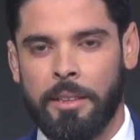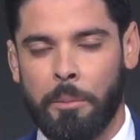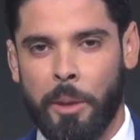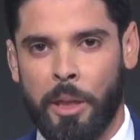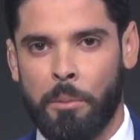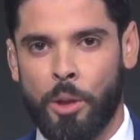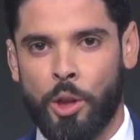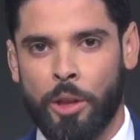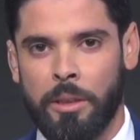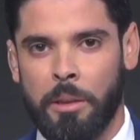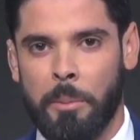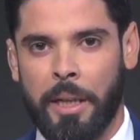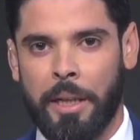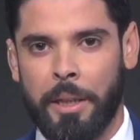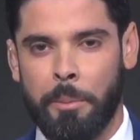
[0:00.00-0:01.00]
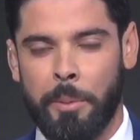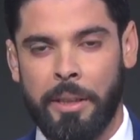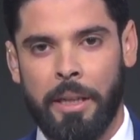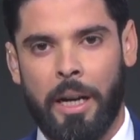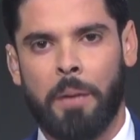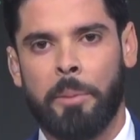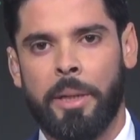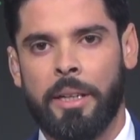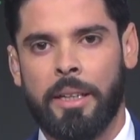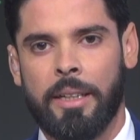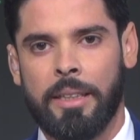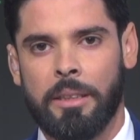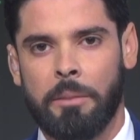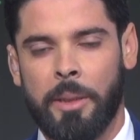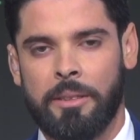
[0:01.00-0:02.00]
من المشهد المغاربي عبر
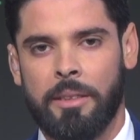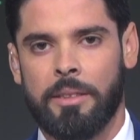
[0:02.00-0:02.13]
خدمه